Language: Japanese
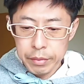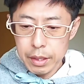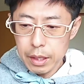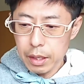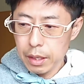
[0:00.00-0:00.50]

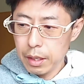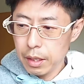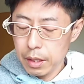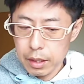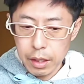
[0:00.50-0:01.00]

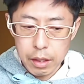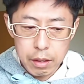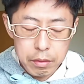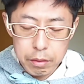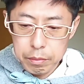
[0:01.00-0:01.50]
で、えー、結
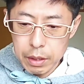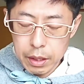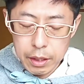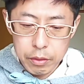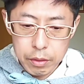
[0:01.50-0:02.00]
局
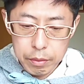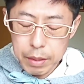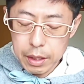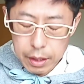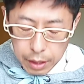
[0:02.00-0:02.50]
あの、
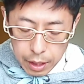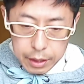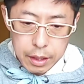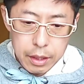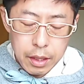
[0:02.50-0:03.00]
まあ、結
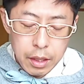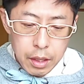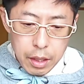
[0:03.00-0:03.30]
果的に、